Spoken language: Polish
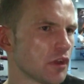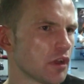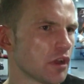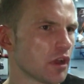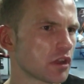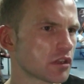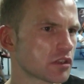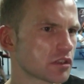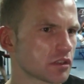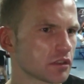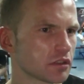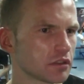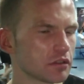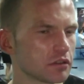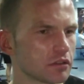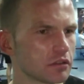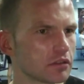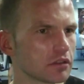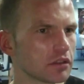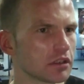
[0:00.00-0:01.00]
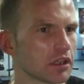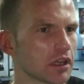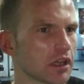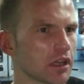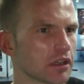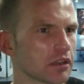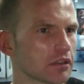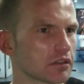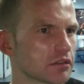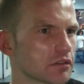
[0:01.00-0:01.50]
Znaczy,
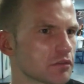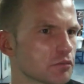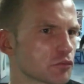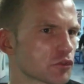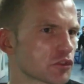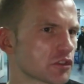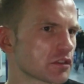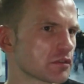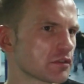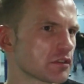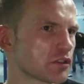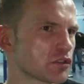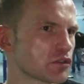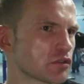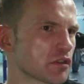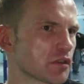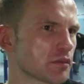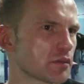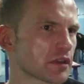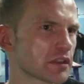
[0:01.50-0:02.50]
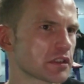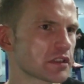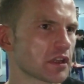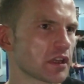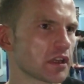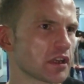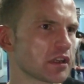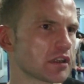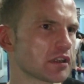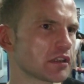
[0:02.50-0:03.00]
ja może nie czuję presji,
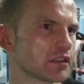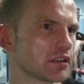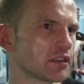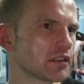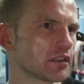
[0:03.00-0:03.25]
ale e,